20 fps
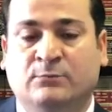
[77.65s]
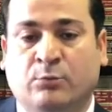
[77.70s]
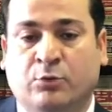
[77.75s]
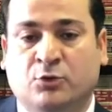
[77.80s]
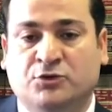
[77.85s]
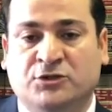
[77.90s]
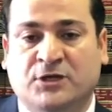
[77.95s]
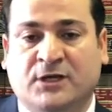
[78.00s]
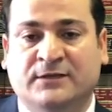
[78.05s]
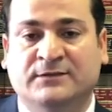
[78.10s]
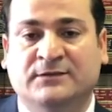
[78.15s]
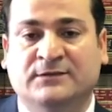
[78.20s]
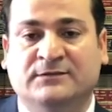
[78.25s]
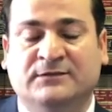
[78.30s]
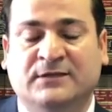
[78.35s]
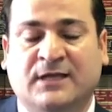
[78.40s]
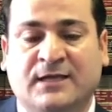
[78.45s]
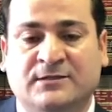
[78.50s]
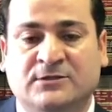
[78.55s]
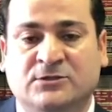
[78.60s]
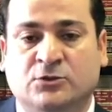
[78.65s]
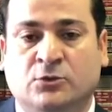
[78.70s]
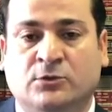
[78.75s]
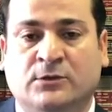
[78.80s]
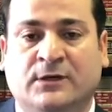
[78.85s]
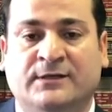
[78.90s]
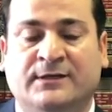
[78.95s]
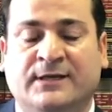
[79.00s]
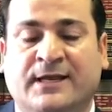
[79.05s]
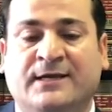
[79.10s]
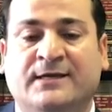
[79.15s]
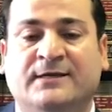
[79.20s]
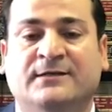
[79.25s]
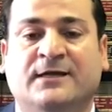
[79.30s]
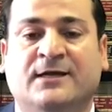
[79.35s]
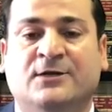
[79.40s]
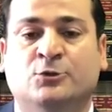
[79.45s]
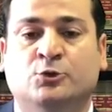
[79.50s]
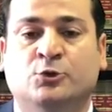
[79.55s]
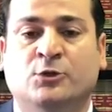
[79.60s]
boşandıktan sonra ne
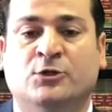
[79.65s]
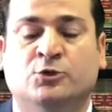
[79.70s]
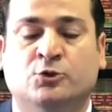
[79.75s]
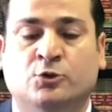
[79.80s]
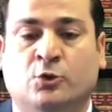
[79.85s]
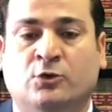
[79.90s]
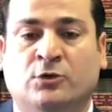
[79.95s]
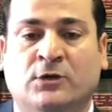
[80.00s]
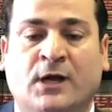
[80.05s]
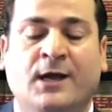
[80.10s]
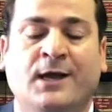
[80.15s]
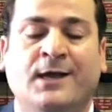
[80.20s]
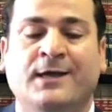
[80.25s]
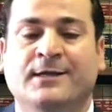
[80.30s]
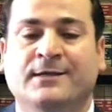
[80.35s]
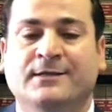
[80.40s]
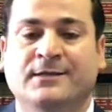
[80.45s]
kadar süre sonra